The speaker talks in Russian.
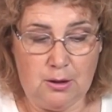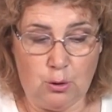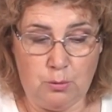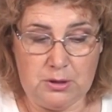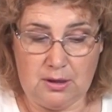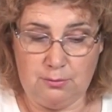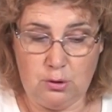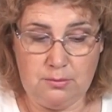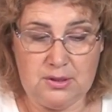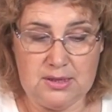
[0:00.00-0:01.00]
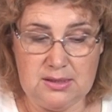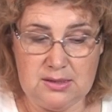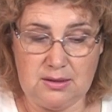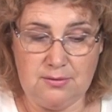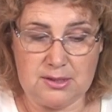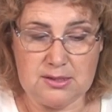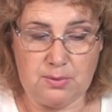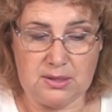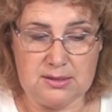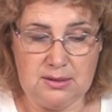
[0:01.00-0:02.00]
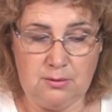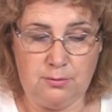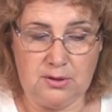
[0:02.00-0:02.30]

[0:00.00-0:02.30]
Кроме того, на 10-20%